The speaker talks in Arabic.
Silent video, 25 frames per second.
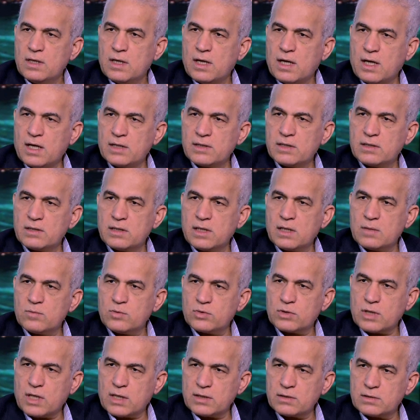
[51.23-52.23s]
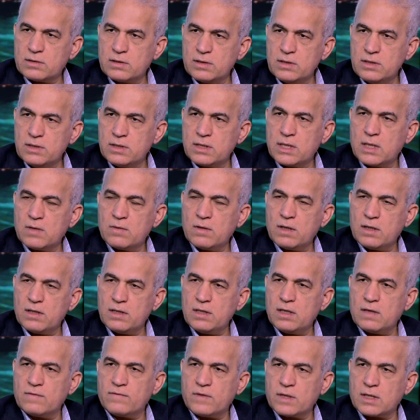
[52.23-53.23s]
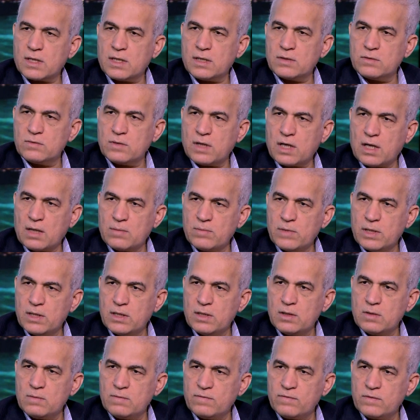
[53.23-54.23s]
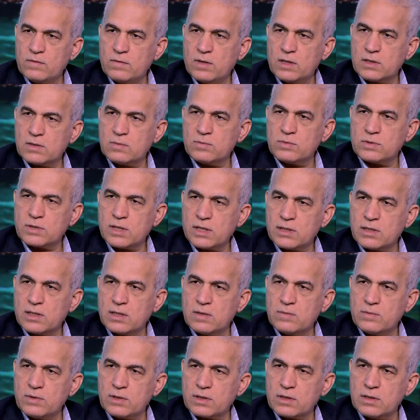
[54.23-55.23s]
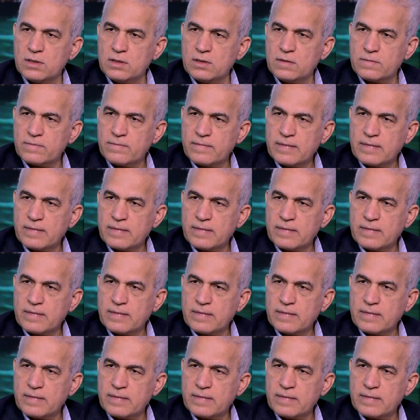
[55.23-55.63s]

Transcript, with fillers: عدد المتعطلين أو الذين فقدوا أعمالهم في الولايات المتحدة الأمريكية